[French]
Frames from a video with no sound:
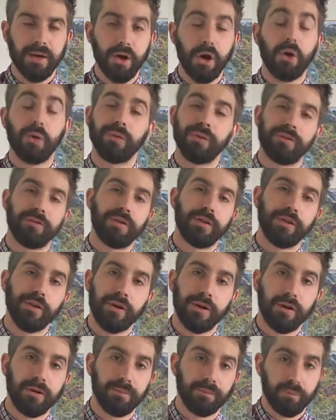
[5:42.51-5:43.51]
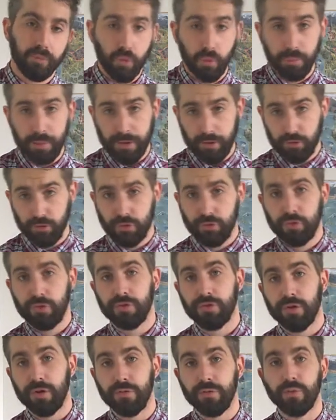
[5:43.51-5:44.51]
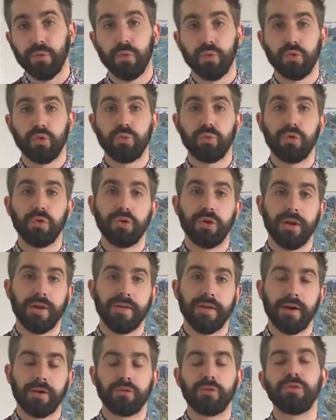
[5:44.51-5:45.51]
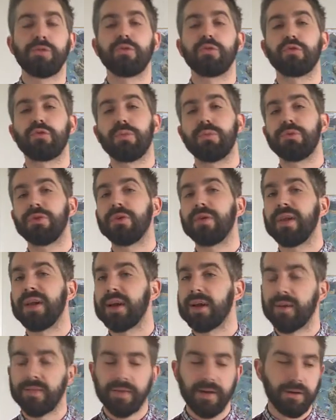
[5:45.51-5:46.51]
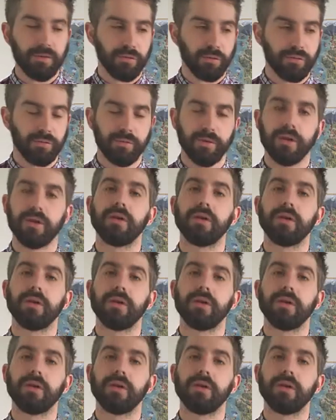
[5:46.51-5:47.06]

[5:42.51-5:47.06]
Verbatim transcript: Or, on avait tort. On perd juste le stuff qu'on cumule dans la Dark Zone si on se putain dans la Dark Zone